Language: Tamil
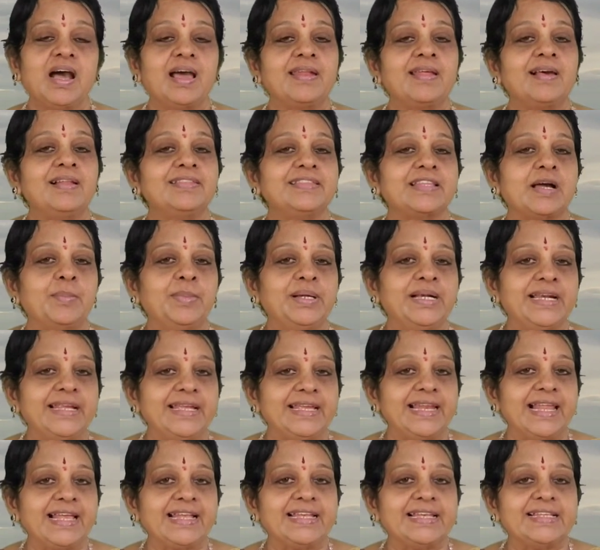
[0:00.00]
ஆனால் தமிழ்
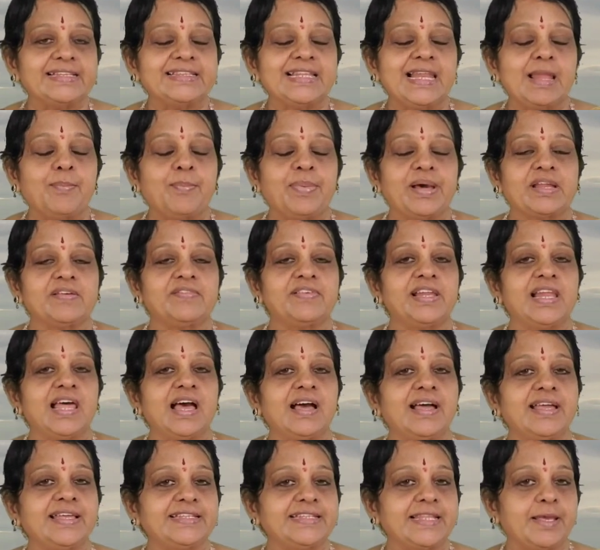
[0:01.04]
இலக்கியத்தில்
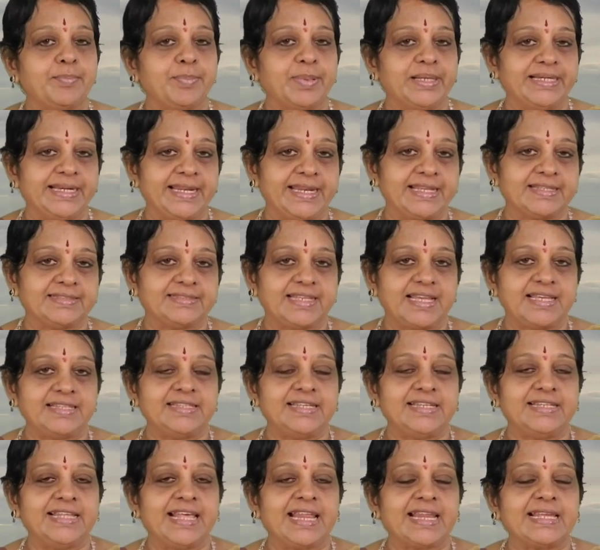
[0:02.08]
பரவலாக இதை பற்றிய
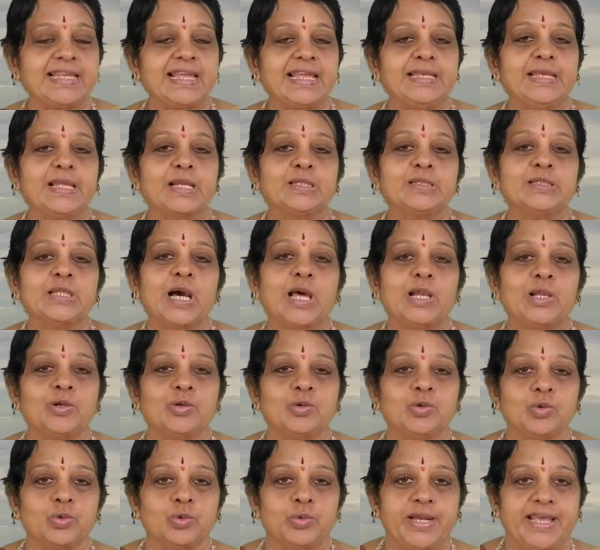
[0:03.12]
செய்தி நிறைய
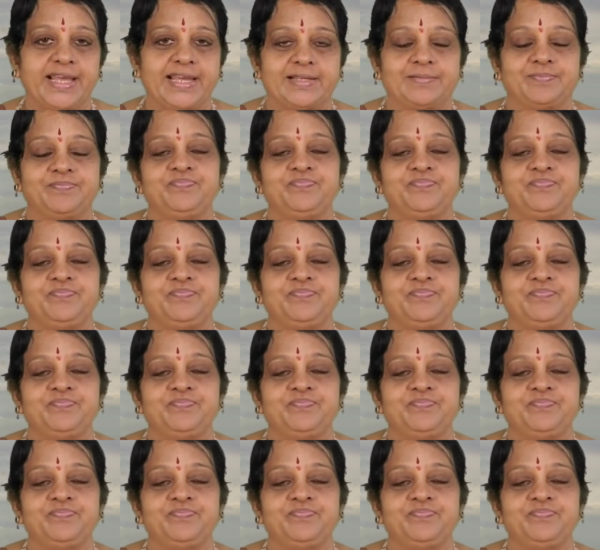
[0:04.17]
இருந்தாலும் கூட